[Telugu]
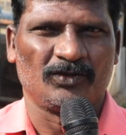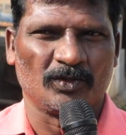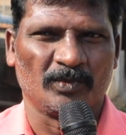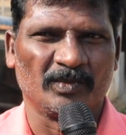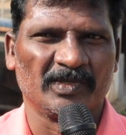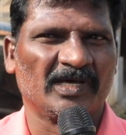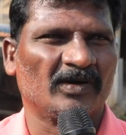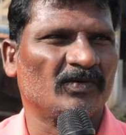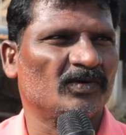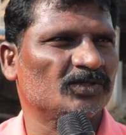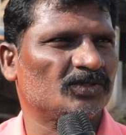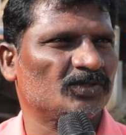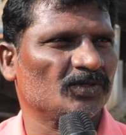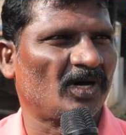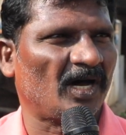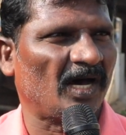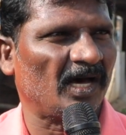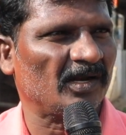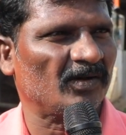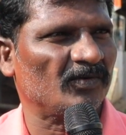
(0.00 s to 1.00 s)
తొమ్మిది అవ్వచ్చు
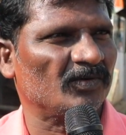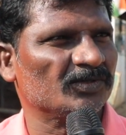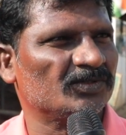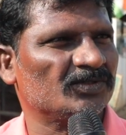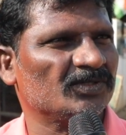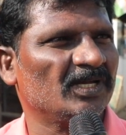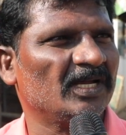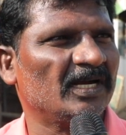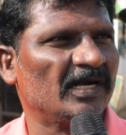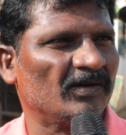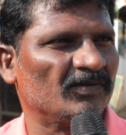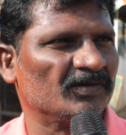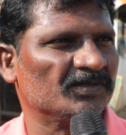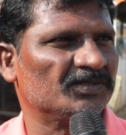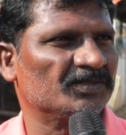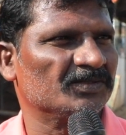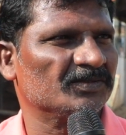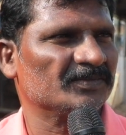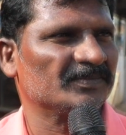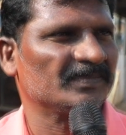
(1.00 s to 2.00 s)
ఆరు అవ్వచ్చు ఏడు
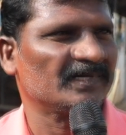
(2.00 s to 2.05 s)
అవ్వచ్చు